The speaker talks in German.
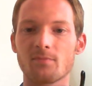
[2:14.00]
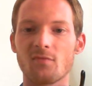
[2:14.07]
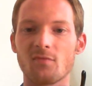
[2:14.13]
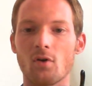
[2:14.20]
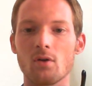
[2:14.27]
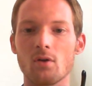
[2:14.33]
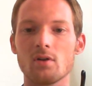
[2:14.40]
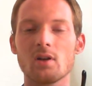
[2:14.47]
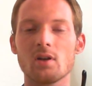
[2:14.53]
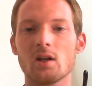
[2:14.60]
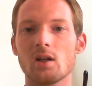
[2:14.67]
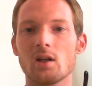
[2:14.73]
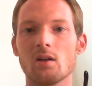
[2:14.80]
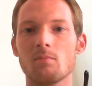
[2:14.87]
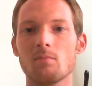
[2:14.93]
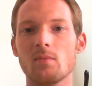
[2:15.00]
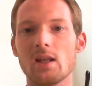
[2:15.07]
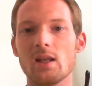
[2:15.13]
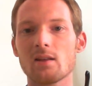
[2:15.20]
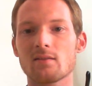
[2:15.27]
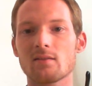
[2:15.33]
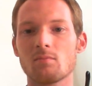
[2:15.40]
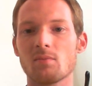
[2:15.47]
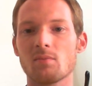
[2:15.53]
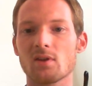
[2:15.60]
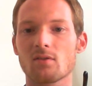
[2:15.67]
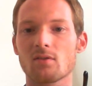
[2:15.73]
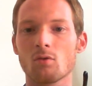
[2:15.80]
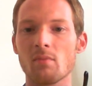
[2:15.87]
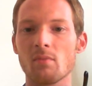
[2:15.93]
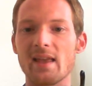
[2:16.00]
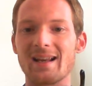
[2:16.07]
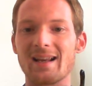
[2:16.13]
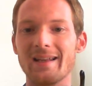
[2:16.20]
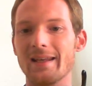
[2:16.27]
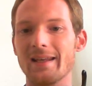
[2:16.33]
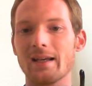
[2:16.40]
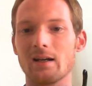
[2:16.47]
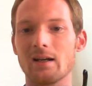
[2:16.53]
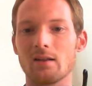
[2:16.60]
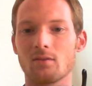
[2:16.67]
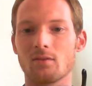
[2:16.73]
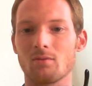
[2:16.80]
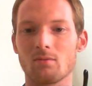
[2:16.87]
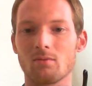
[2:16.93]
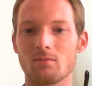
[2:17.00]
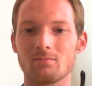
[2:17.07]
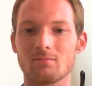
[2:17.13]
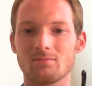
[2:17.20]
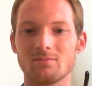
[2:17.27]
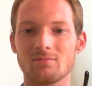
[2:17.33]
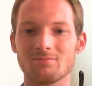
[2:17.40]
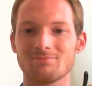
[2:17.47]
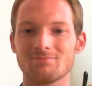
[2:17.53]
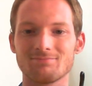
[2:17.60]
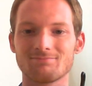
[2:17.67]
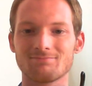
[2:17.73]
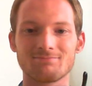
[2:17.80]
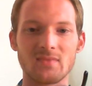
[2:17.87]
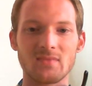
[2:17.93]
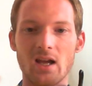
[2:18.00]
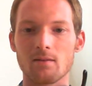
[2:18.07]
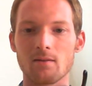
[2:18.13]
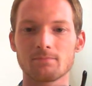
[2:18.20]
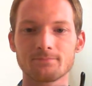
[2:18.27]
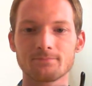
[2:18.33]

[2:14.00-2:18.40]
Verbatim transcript: von ähm, ersten bis zum Eclair. Also ja,